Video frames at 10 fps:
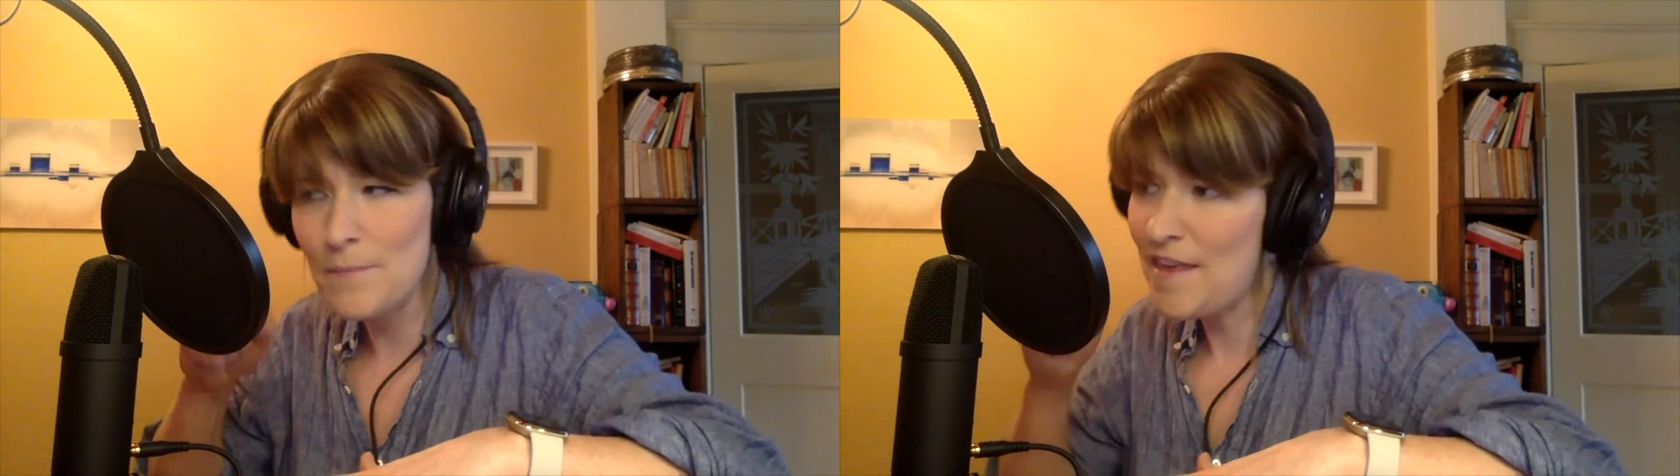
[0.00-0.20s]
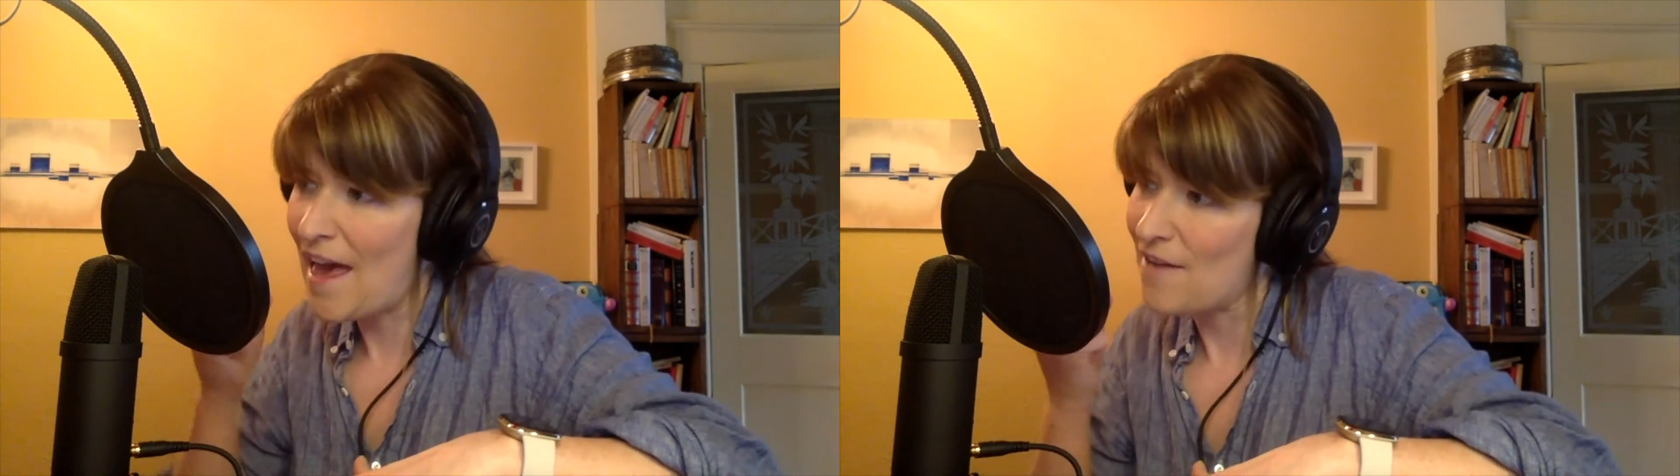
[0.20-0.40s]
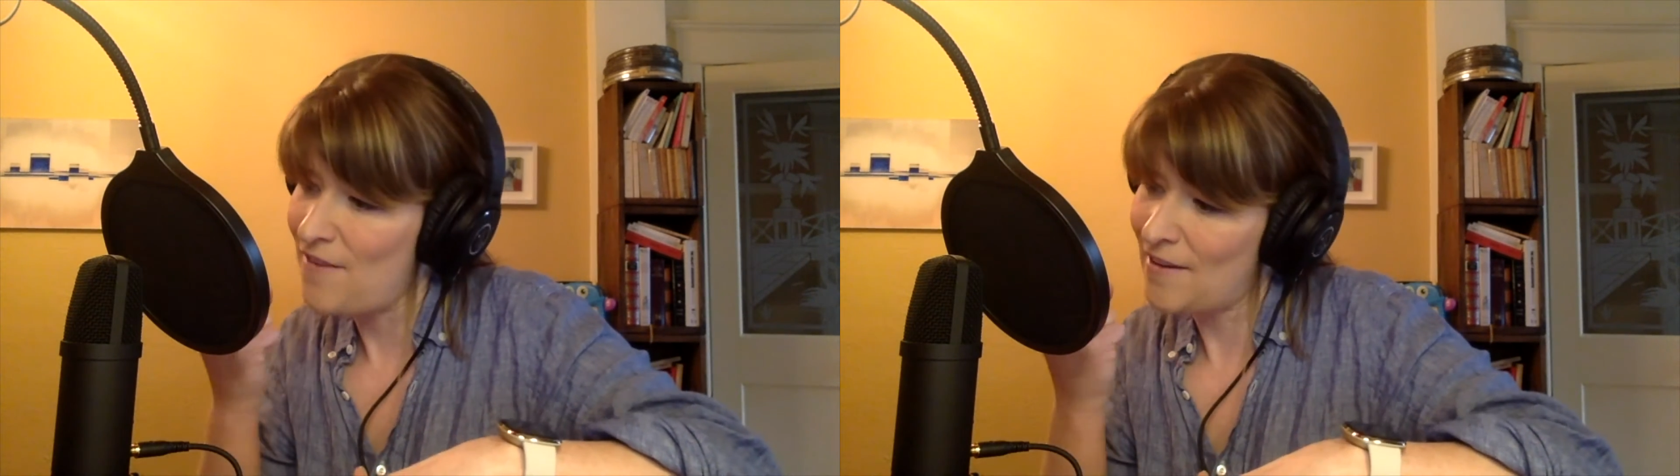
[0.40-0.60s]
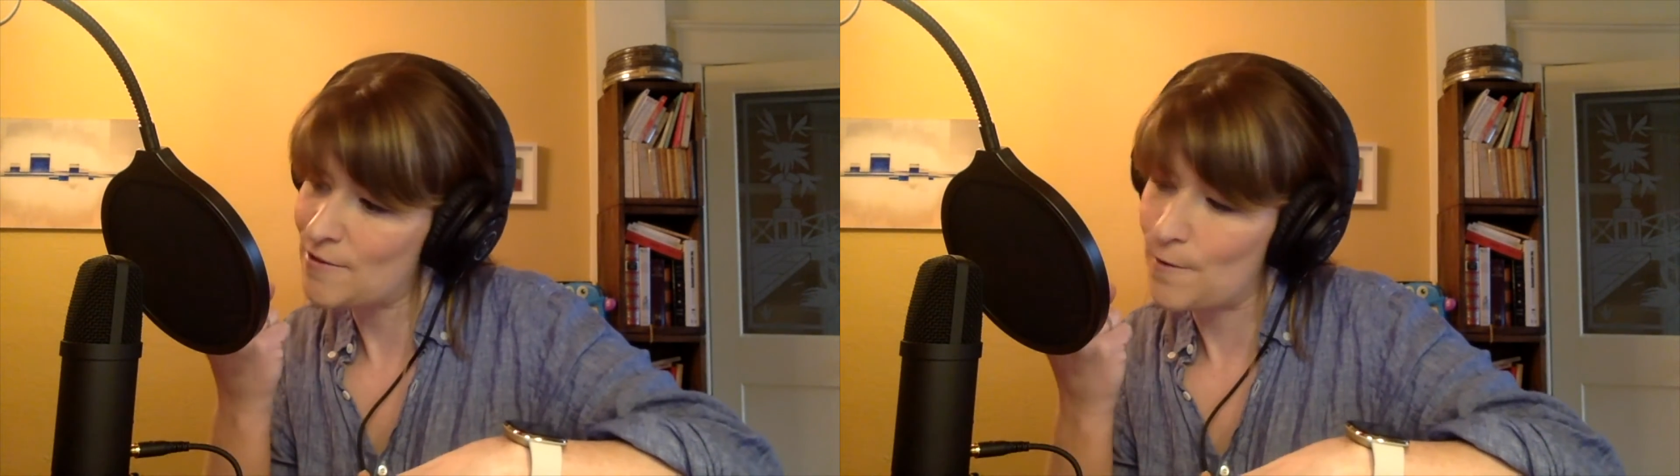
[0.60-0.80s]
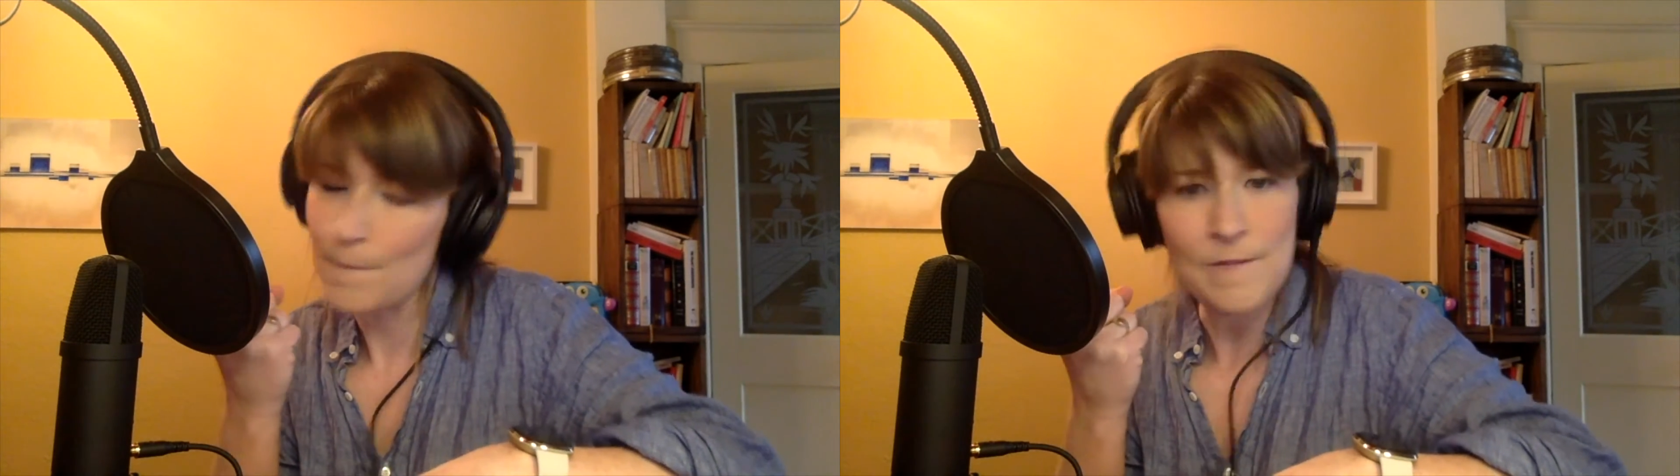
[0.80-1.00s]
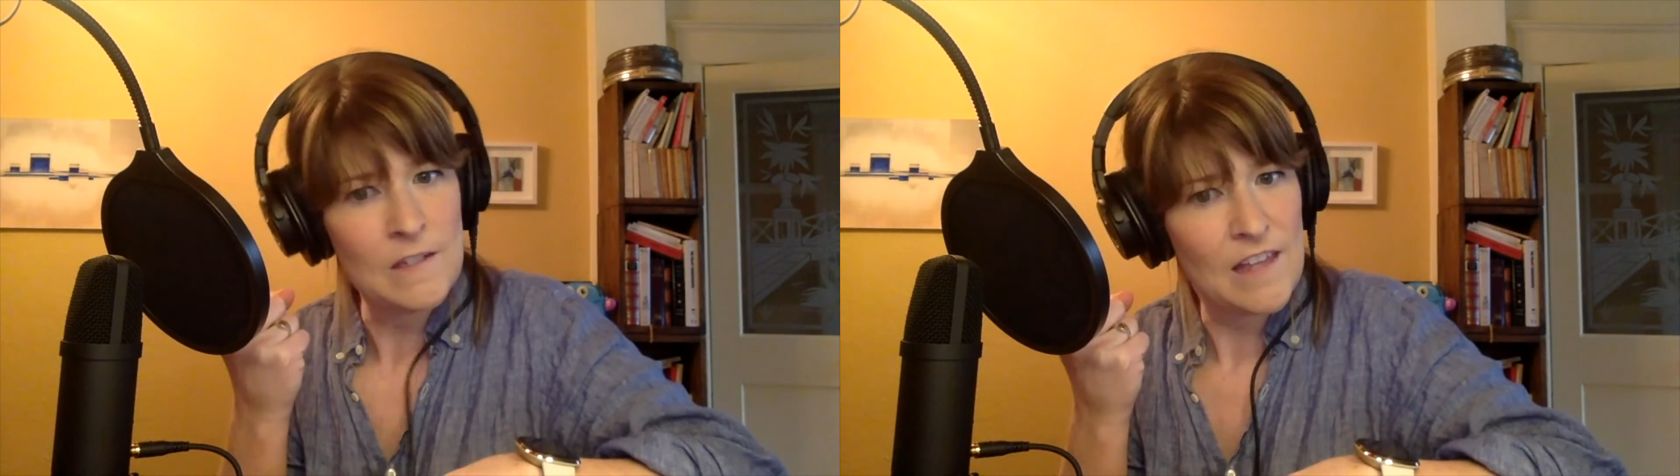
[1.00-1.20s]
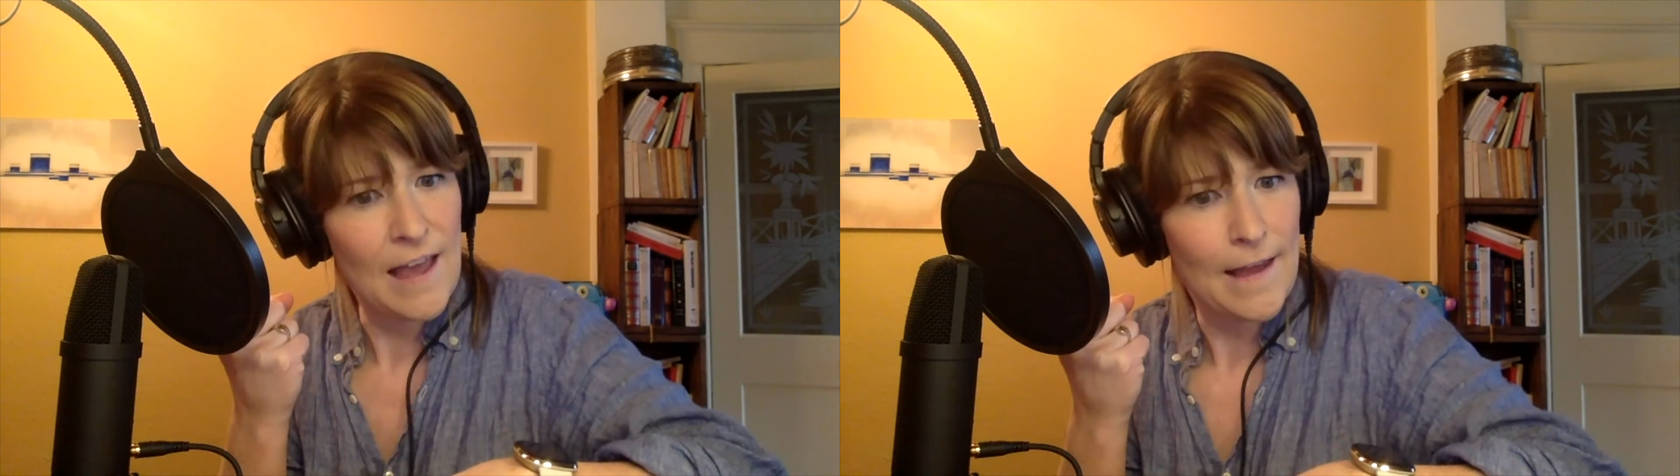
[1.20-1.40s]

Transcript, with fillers: puis avec son petit